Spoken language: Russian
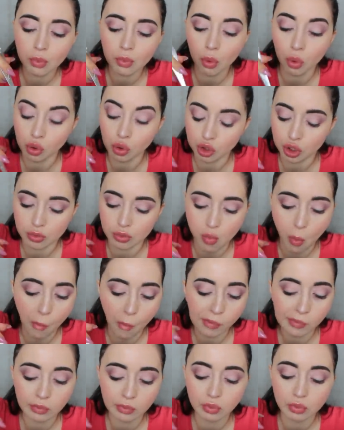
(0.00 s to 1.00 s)
Очень
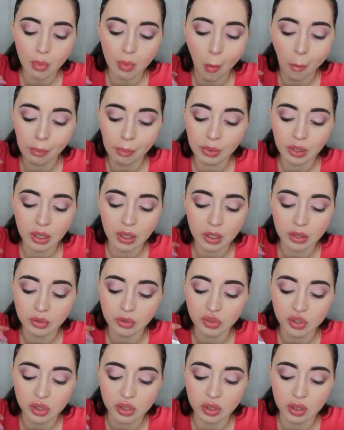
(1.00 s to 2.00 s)
меня они
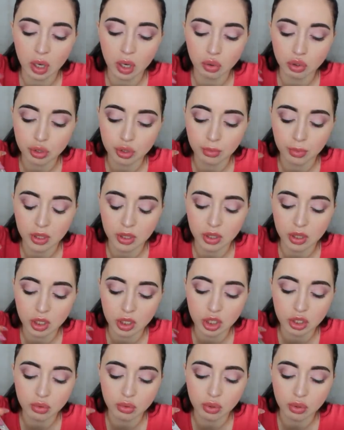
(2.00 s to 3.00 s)
всегда очень
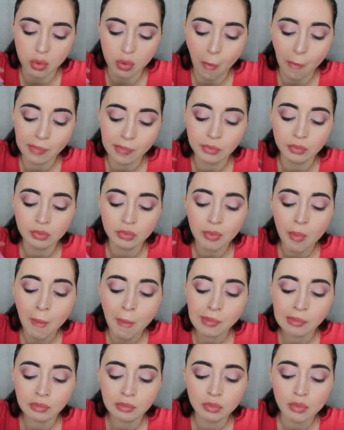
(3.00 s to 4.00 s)
поддерживают.
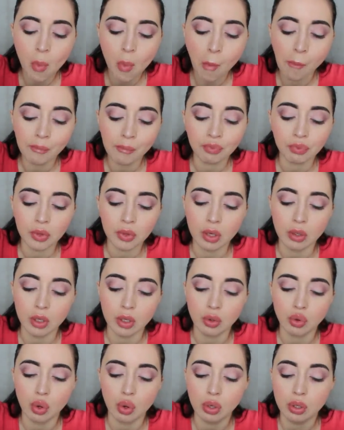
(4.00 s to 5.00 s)
Когда
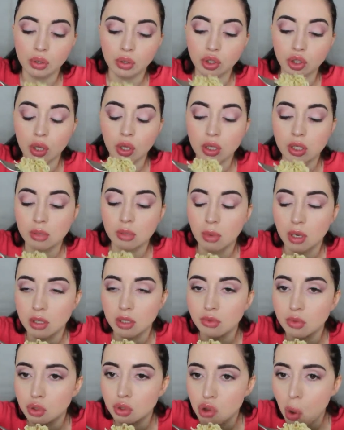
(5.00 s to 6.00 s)
я только начала
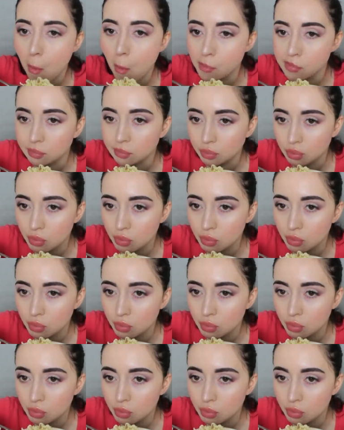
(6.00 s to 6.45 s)
снимать видео,